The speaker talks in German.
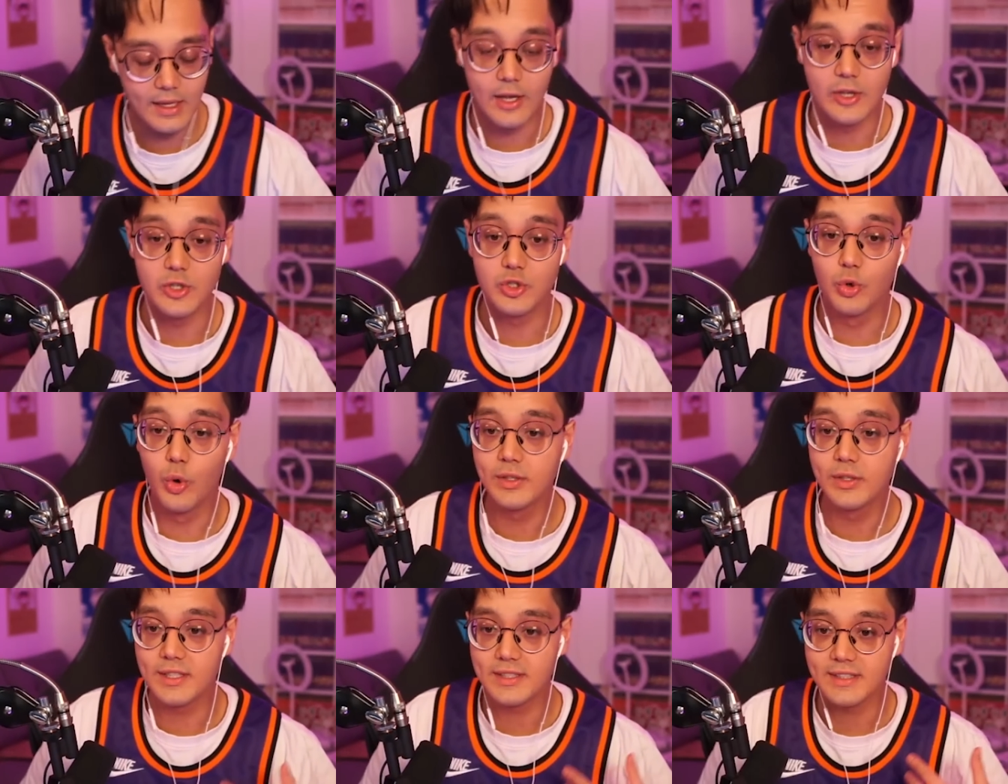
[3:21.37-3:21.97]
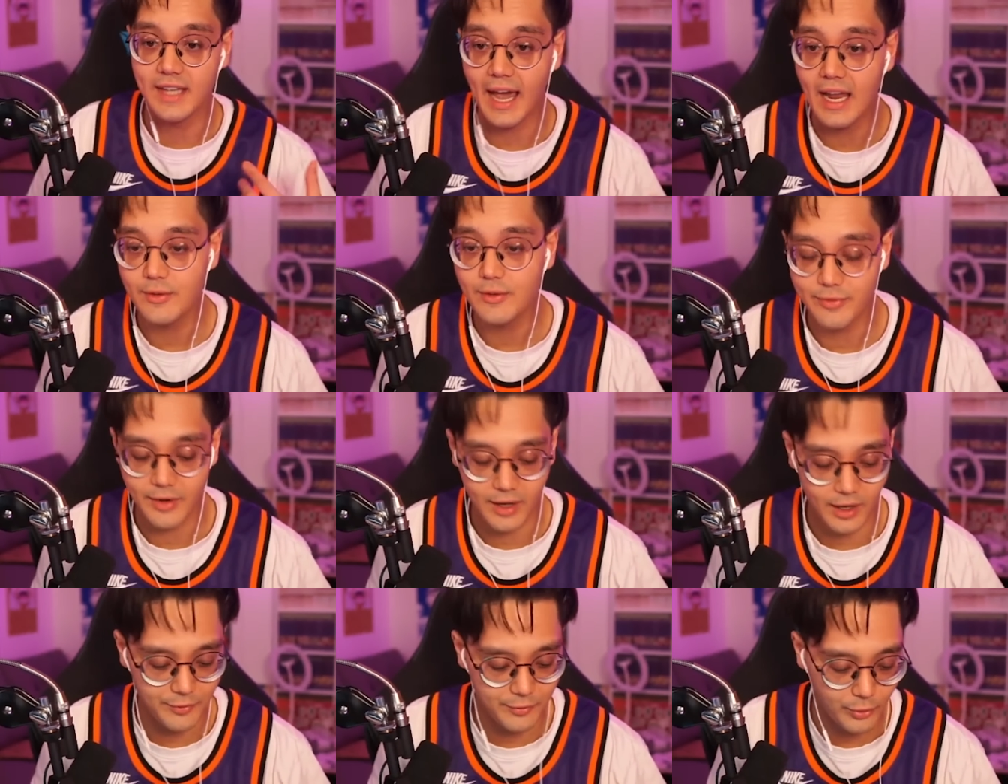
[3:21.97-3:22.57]
so ist es
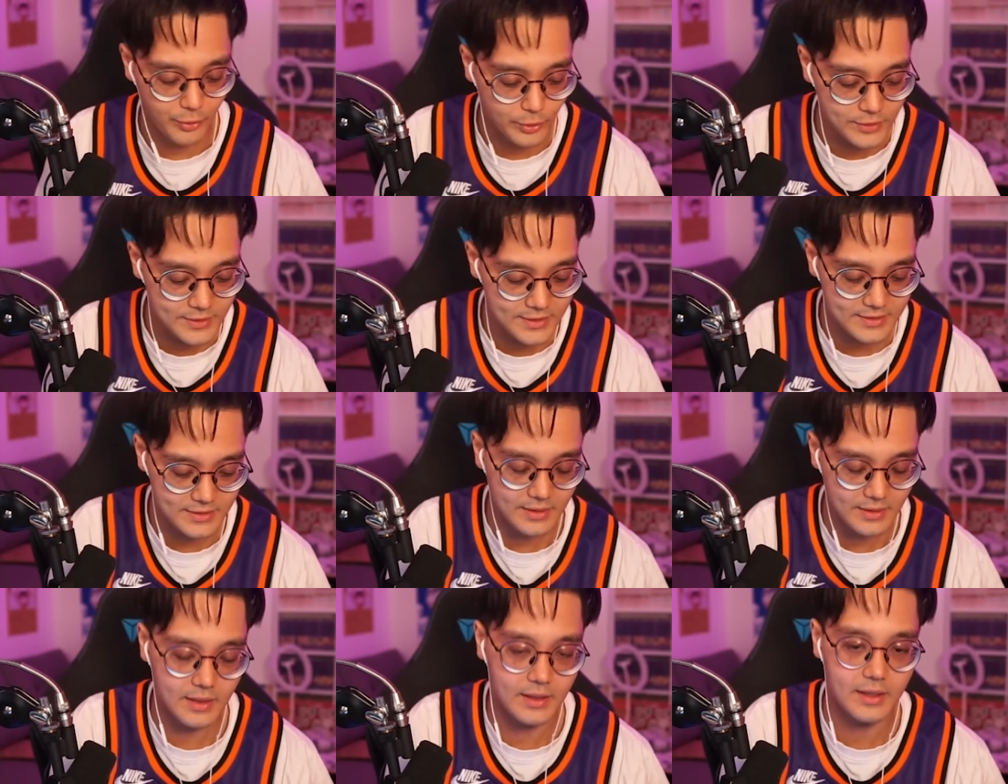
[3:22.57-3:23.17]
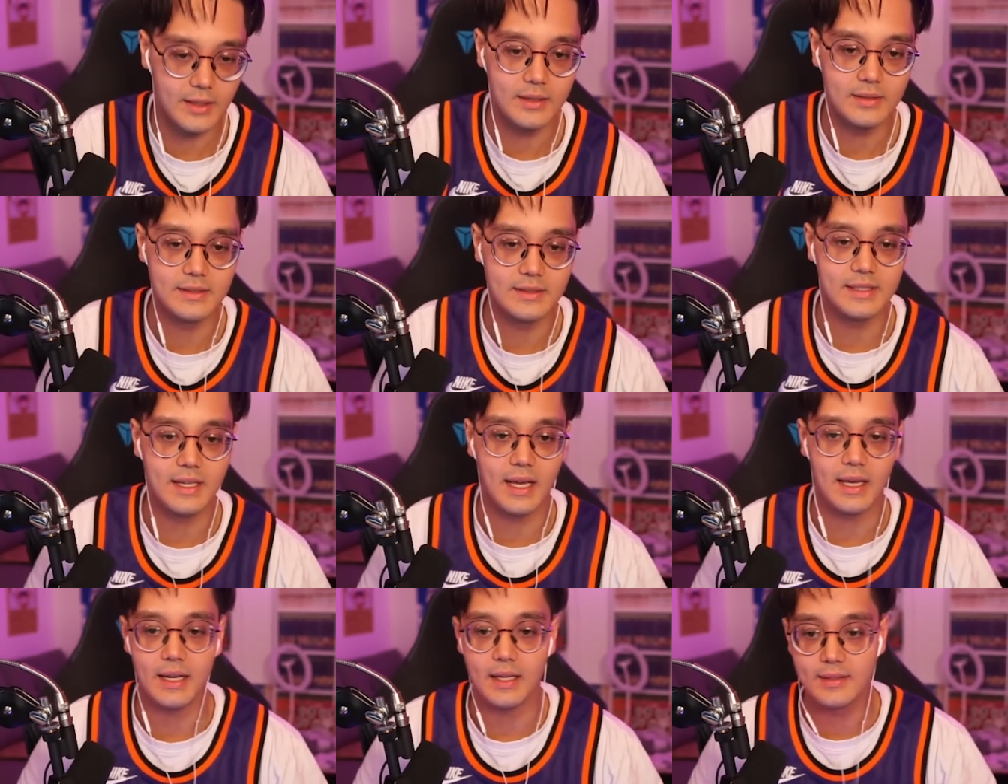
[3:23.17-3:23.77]
einfacher für uns, äh, die
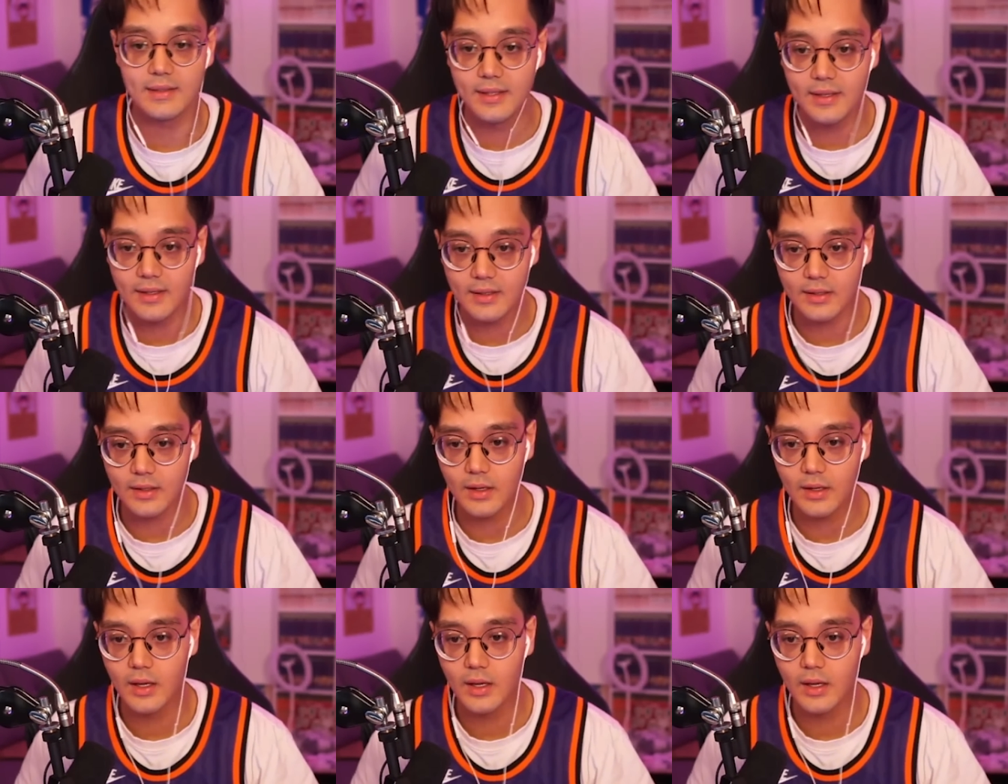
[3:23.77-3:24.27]
Charaktere